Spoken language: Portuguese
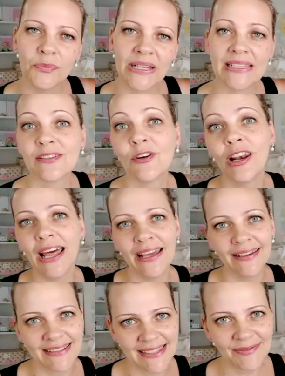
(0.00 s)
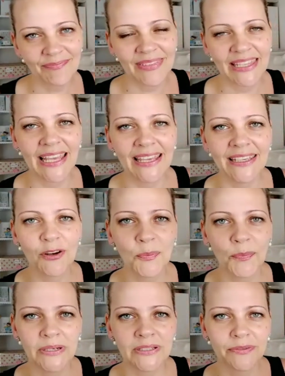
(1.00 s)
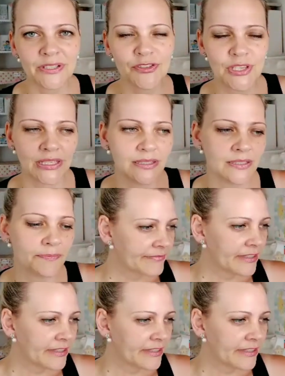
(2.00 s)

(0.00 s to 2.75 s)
para as colegas, né, que acompanham a gente.